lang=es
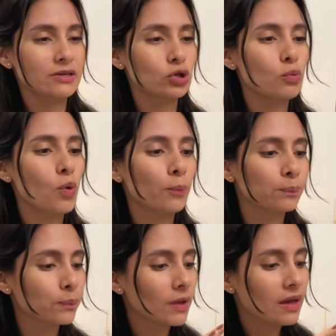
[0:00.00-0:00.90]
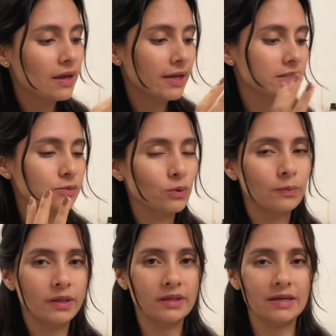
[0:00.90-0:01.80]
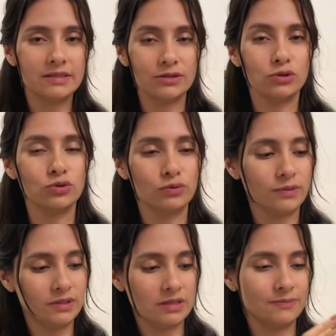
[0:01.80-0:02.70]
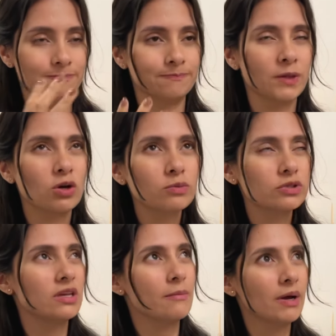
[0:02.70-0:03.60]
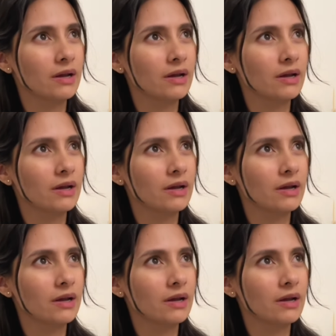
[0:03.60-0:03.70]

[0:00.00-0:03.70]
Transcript: Es como esas bombitas, esos, estas, ¿cómo se llaman?